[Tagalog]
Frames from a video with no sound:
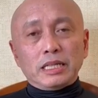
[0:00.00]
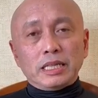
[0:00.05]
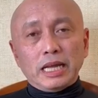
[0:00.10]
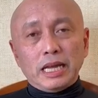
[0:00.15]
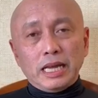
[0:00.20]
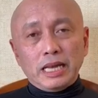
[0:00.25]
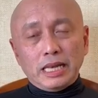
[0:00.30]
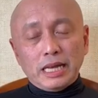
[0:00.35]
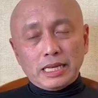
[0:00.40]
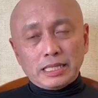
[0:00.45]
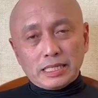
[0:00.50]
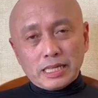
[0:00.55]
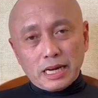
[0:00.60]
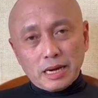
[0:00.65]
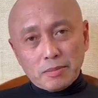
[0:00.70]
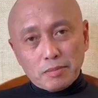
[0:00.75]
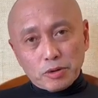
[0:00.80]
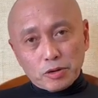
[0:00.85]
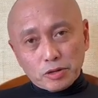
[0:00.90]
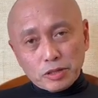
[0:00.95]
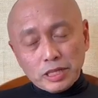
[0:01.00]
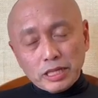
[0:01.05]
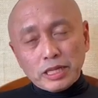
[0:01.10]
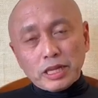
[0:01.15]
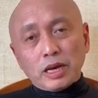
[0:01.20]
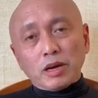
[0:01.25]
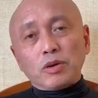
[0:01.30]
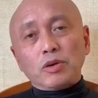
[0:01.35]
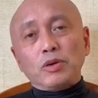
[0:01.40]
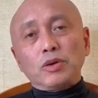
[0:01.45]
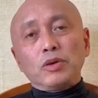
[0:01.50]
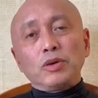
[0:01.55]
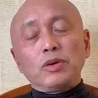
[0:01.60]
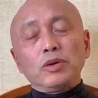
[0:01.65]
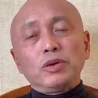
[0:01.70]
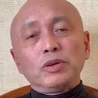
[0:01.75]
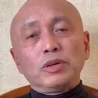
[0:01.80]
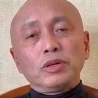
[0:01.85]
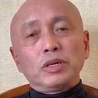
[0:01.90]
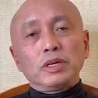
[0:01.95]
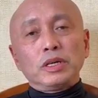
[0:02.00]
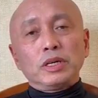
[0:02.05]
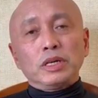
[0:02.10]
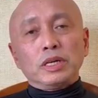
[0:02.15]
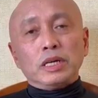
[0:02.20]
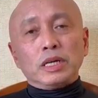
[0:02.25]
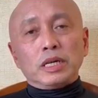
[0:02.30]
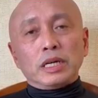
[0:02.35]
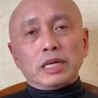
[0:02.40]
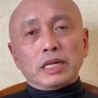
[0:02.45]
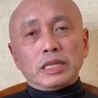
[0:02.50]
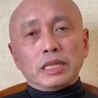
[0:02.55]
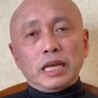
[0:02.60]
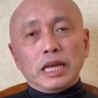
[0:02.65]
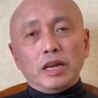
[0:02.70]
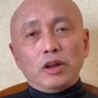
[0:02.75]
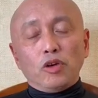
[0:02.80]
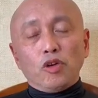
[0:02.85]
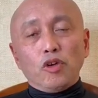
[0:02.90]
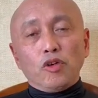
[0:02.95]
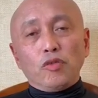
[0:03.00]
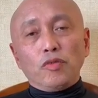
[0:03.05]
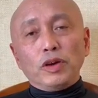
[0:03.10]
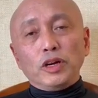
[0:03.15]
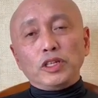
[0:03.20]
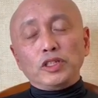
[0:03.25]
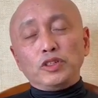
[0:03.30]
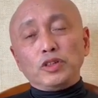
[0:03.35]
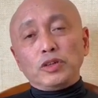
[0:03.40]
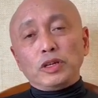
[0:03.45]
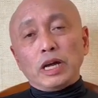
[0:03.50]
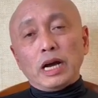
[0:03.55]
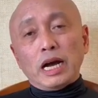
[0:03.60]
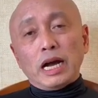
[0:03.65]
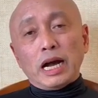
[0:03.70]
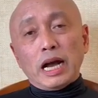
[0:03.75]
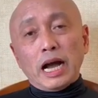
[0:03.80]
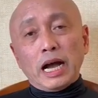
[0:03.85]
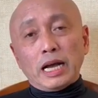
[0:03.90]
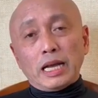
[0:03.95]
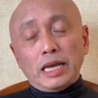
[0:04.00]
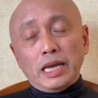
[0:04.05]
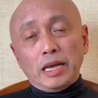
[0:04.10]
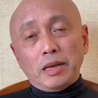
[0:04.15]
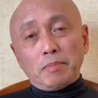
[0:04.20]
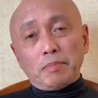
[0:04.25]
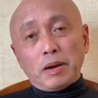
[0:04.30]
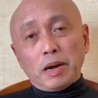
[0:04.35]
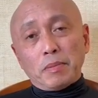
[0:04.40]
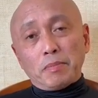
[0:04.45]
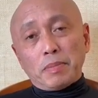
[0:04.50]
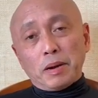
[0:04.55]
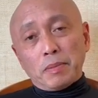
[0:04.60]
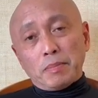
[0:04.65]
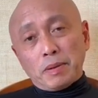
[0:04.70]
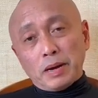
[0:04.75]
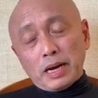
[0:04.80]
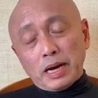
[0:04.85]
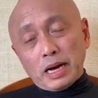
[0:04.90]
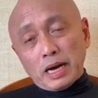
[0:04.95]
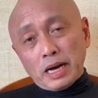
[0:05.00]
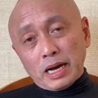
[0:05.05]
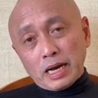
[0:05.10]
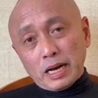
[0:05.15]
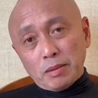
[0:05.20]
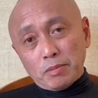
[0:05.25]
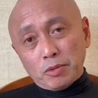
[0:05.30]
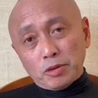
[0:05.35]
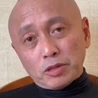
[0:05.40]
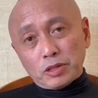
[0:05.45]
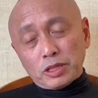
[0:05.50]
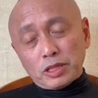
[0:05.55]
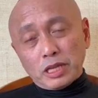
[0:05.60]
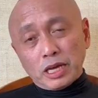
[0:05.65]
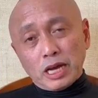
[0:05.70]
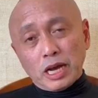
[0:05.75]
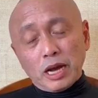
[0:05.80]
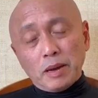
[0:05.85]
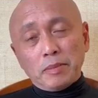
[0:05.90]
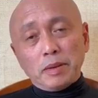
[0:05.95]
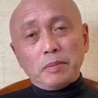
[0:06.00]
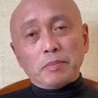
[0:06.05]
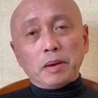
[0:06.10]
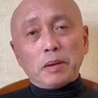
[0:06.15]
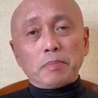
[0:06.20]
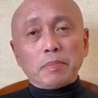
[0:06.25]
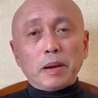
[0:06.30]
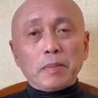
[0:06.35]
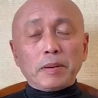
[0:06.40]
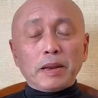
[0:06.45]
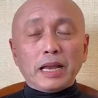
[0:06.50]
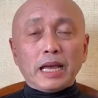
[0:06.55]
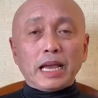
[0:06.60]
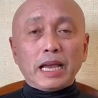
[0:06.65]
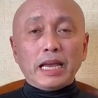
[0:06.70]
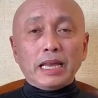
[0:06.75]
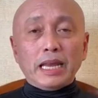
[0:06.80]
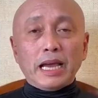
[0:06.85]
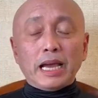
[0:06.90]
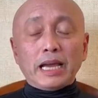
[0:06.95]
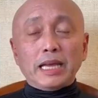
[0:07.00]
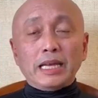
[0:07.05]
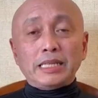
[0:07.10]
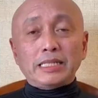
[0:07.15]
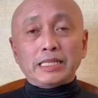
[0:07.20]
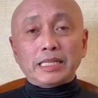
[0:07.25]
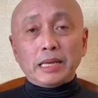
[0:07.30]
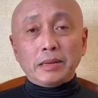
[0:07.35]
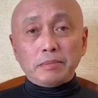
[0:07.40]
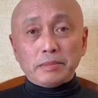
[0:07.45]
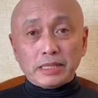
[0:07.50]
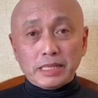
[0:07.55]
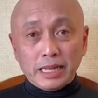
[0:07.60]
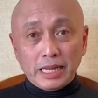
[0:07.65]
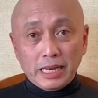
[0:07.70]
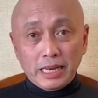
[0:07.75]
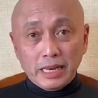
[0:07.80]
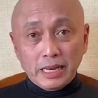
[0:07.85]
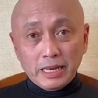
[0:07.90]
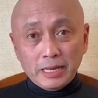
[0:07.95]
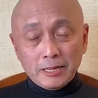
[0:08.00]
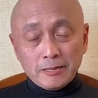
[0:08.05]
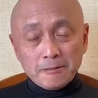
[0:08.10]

dahil nasa abroad din ako dahil overdue na ang aking pagpapagamot ng amin pagpapalagay ng aking stem cell